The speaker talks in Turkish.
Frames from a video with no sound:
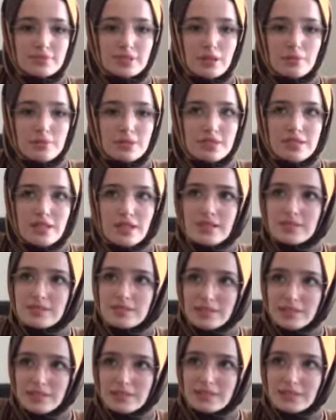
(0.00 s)
Ramazan
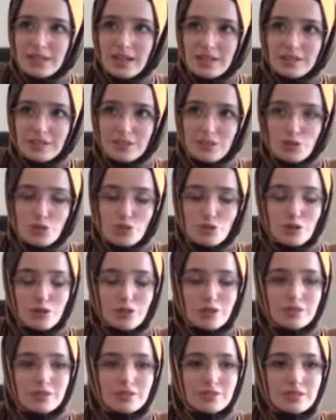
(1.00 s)
ayı
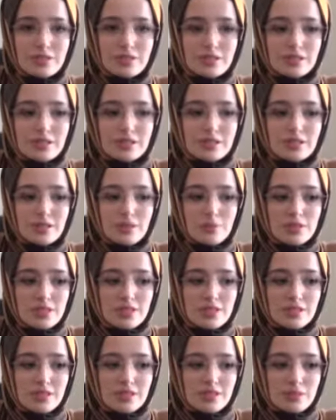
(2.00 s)
yaklaşıyor. Ee,
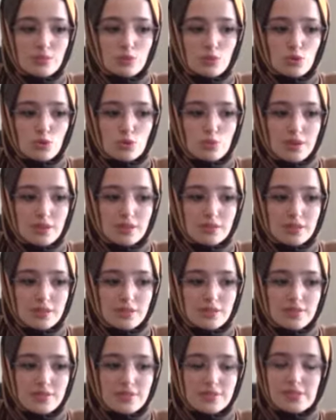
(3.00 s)
Ramazan ayı Müslümanlar
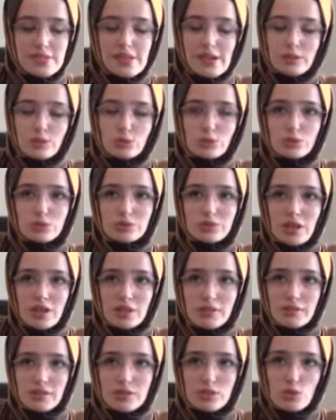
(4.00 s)
açısından
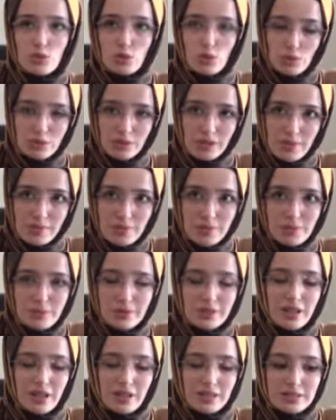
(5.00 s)
kutsal ve çok önemli
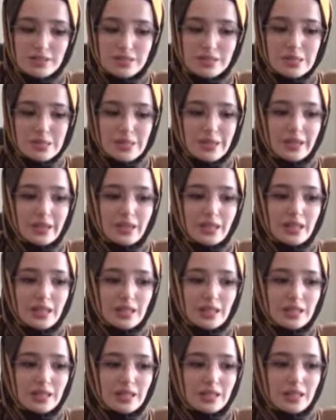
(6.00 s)
bir aydır.
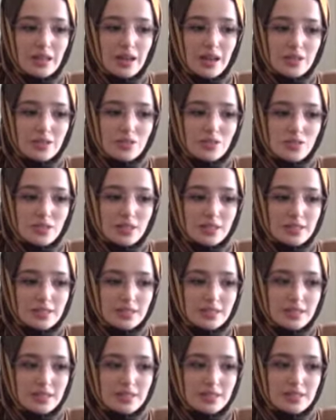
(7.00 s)
Ee, aynı
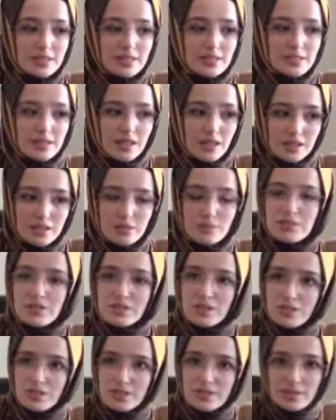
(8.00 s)
şekilde e,
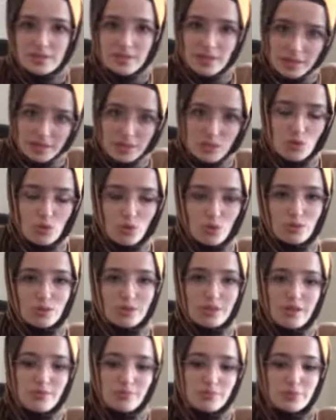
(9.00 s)
sağlığımız açısından da çok
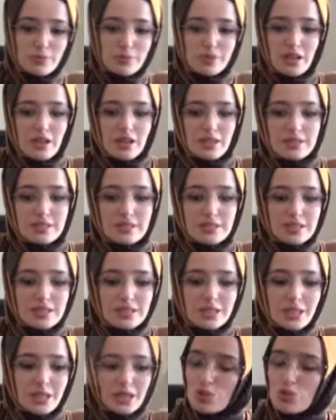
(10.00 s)
önemli bir
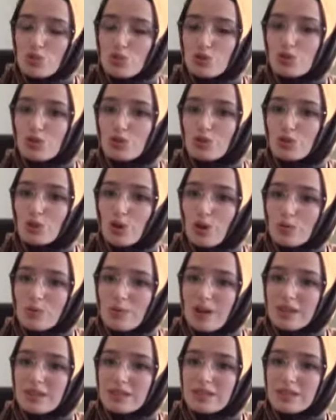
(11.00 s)
aydır. Çünkü
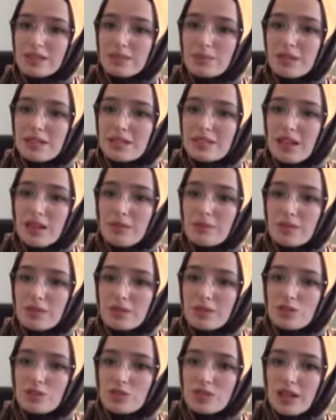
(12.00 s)
normalde beslenme
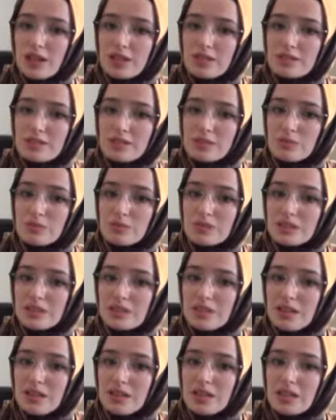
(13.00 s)

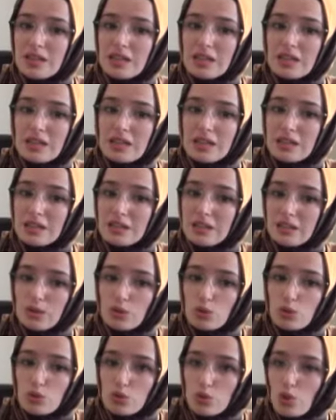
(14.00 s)
alışkanlığımızda 3
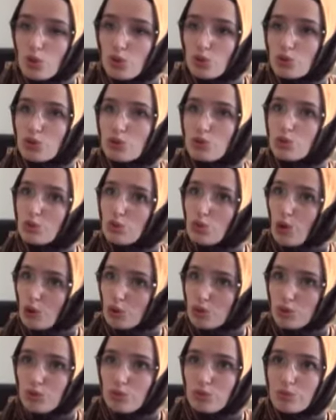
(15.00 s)
e, öğün,
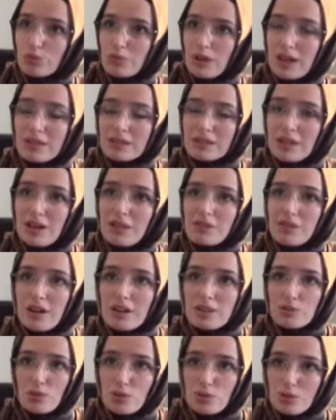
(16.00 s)
4 öğün belki daha
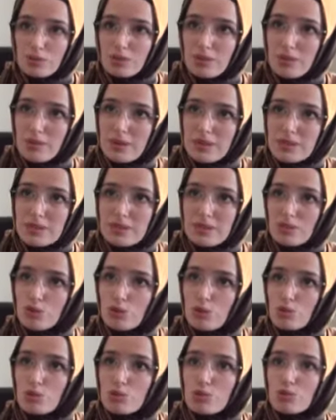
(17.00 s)
fazla öğünle
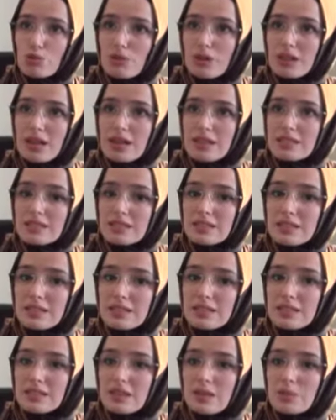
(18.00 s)
besleniyoruz. Fakat
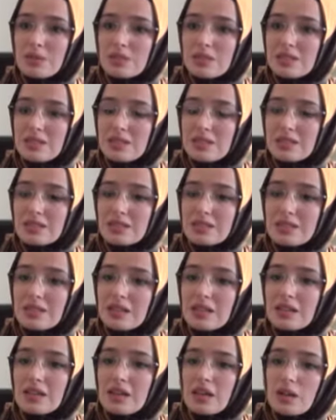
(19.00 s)
e, Ramazan
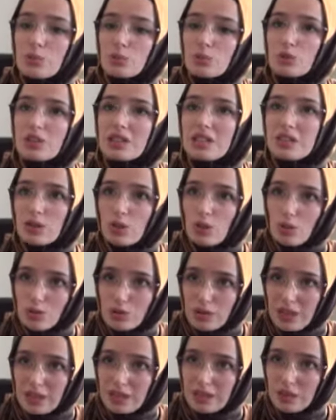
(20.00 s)
ayında bu 2
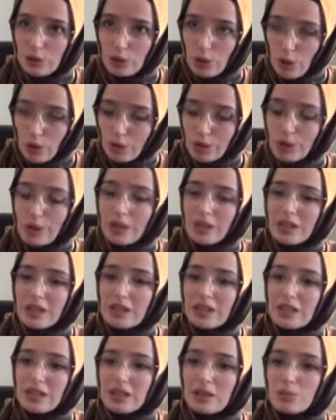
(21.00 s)
öğüne iniyor.
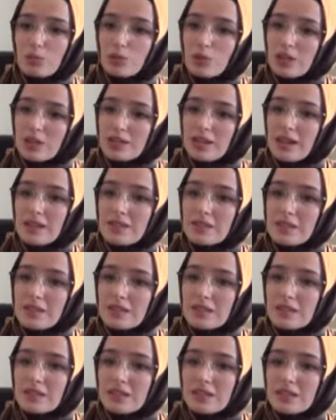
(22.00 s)
E, bu
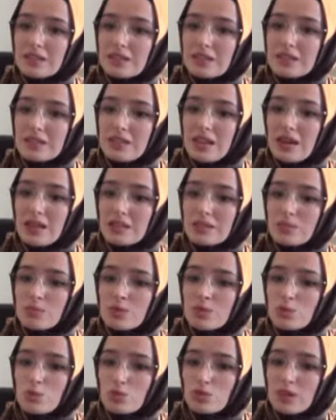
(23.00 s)
nedenle e,
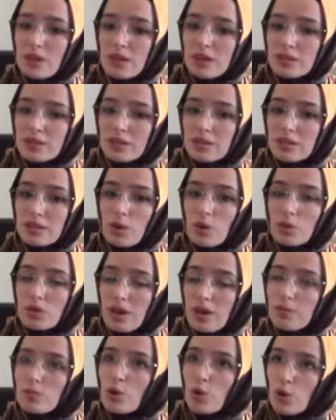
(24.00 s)
sağlığımız bundan e,
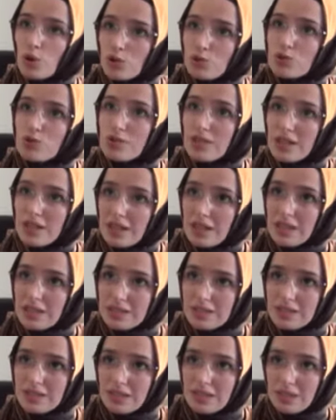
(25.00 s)
önemli ölçüde
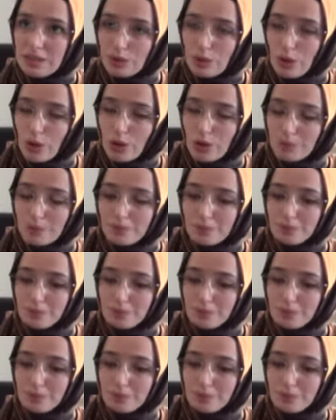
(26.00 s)
etkileniyor.